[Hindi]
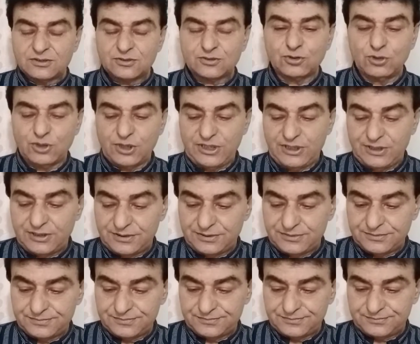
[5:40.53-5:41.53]
सॉरी
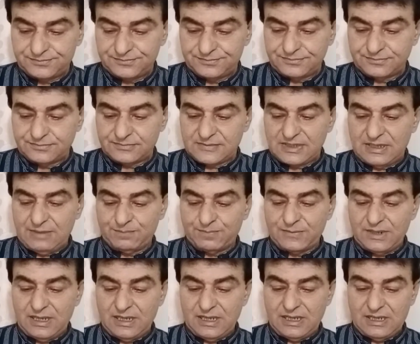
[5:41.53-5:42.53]

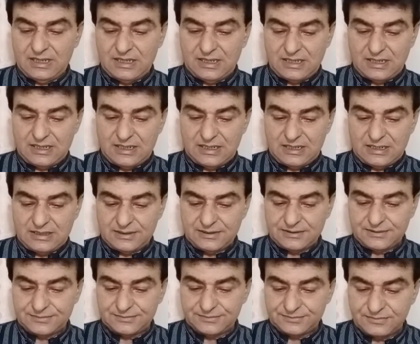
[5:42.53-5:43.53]
अपना
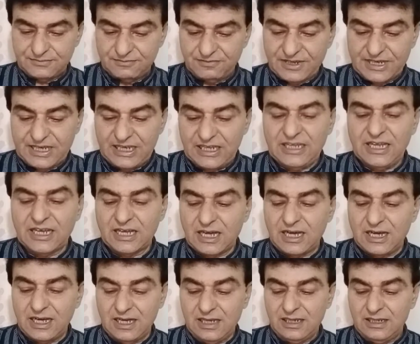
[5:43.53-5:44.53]
वकील ने
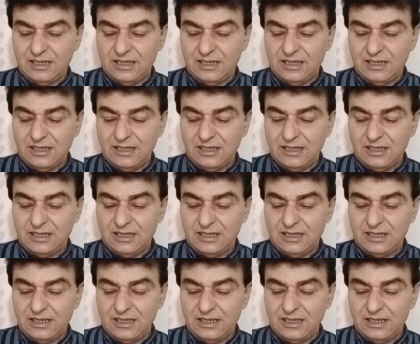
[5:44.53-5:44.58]
कहा